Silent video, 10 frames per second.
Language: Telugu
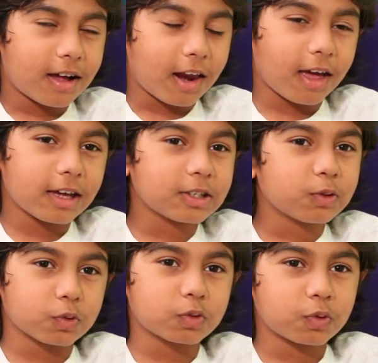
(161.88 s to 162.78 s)
అలాగే
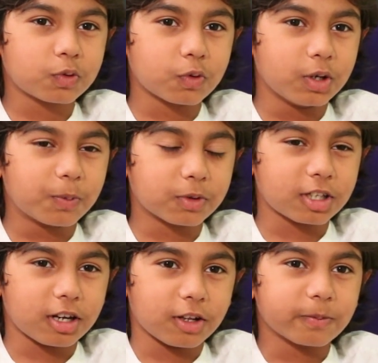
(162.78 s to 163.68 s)
చూసుకుంటూ
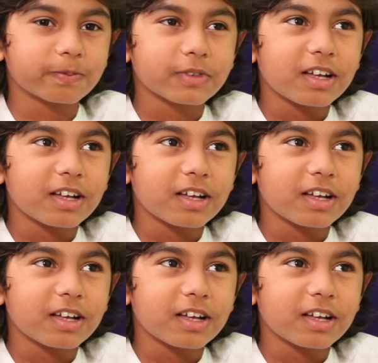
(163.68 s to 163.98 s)
ఉండిపోతాను నేను